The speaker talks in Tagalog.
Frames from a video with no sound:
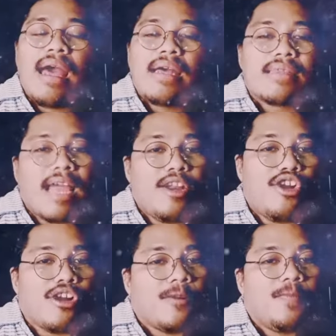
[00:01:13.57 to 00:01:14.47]

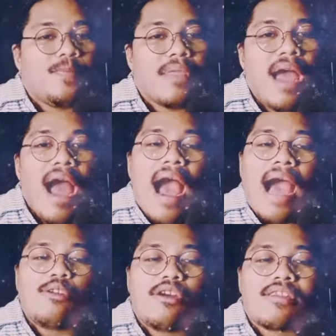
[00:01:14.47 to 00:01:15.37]
Tanong,
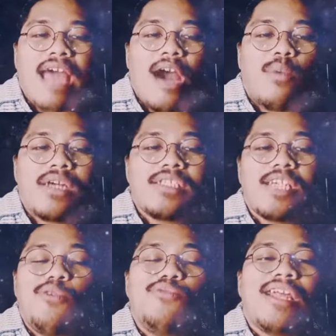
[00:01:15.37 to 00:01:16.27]
ano ang tawag
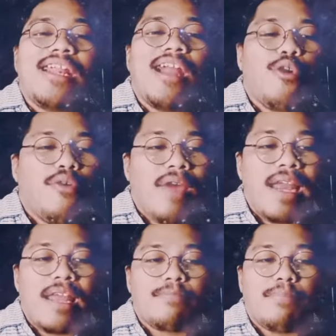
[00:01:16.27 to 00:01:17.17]
sa uri ng
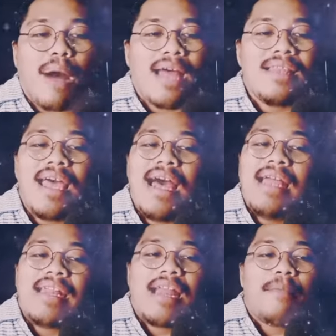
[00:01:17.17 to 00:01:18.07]
covalent bond
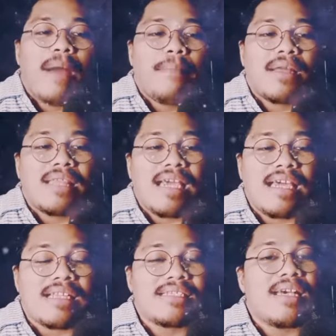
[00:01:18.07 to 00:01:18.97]
na
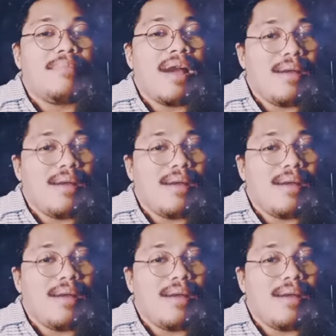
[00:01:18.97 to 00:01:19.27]
nagpapatikit sa mga